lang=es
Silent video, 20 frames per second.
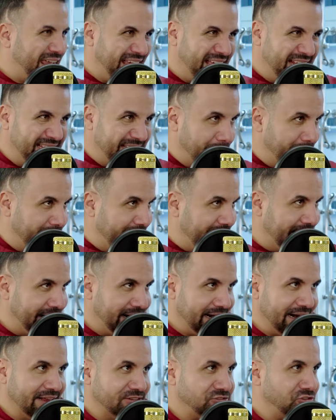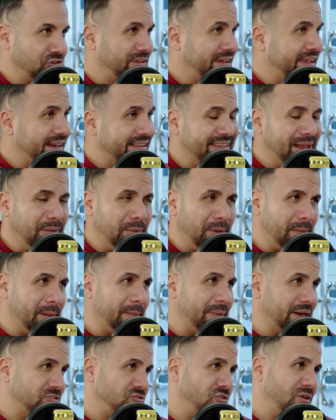en el tema de la generación de cristal, porque me
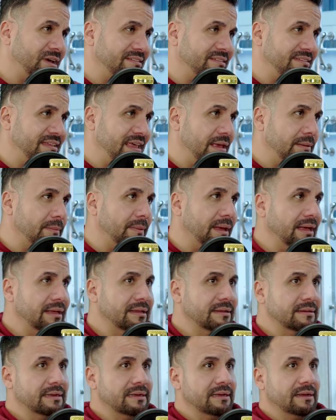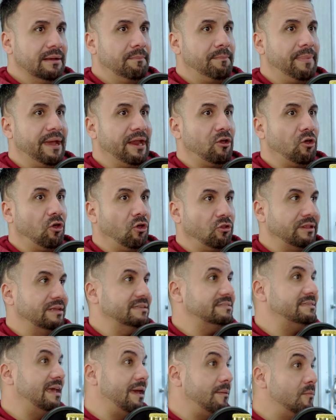parece un estigma, pero donde
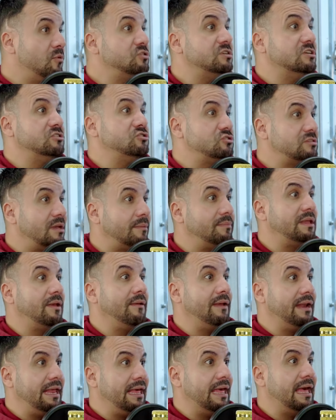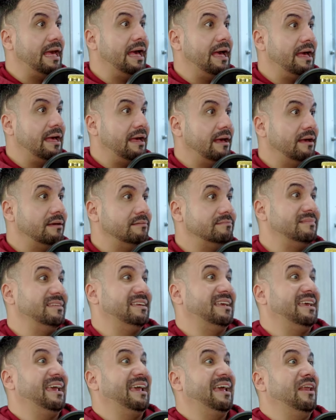sí hay mucha susceptibilidad,
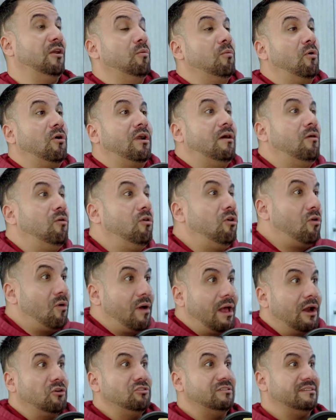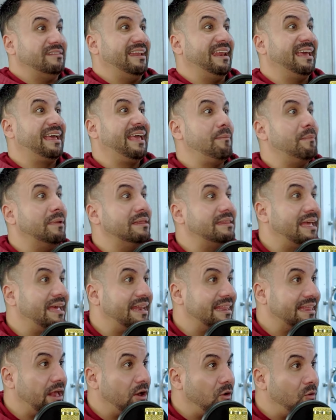en el humor, a juro, con algo te tienes que meter, de
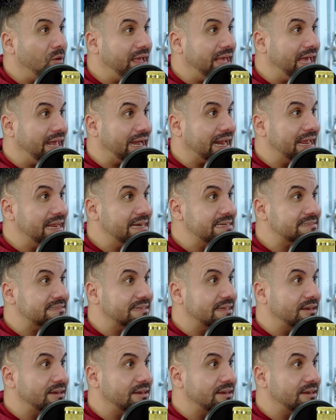algo hay que reírse,